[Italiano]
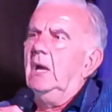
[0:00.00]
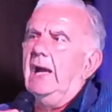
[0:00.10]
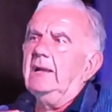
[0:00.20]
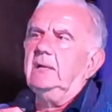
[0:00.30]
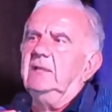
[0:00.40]

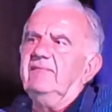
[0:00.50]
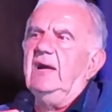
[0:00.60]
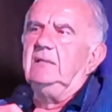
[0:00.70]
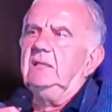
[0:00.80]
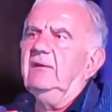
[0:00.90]
anche
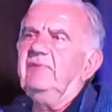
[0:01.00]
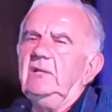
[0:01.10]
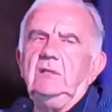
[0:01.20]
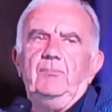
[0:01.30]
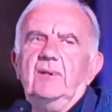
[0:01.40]
davanti a
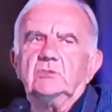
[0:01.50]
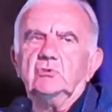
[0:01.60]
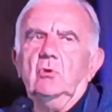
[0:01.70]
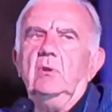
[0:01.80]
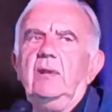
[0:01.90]
20
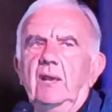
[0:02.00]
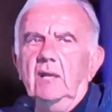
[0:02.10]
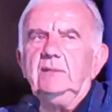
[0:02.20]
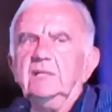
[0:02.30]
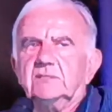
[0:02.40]
persone
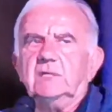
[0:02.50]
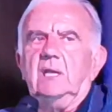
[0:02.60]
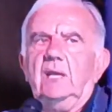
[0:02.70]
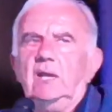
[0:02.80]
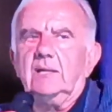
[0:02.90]
ed
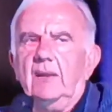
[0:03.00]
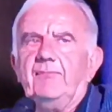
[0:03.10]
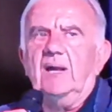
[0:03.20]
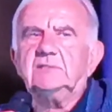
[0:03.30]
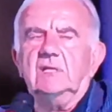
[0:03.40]
essere
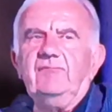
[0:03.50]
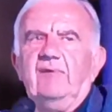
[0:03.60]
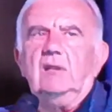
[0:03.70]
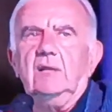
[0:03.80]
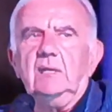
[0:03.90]
capace di
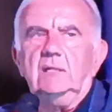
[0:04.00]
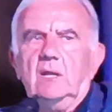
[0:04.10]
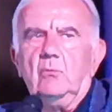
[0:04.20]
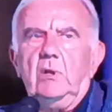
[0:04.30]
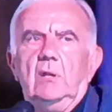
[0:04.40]
farle ridere,
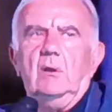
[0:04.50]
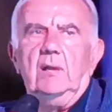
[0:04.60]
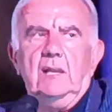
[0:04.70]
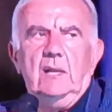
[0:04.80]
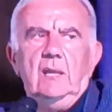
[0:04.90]
quella è
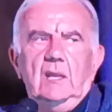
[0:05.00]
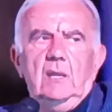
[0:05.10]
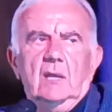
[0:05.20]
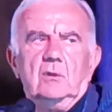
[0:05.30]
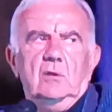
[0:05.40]
la,
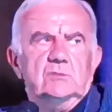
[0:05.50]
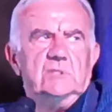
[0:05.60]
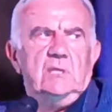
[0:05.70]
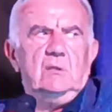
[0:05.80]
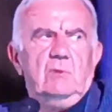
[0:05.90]
la cosa
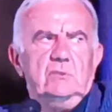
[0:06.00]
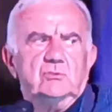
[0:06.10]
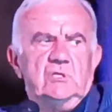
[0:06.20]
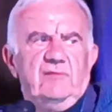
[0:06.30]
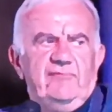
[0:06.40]
e quando
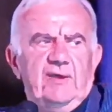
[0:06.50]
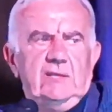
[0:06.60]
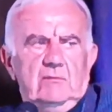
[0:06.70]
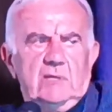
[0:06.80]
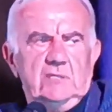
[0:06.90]
ce la fai è
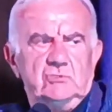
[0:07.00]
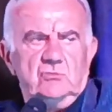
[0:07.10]
una gran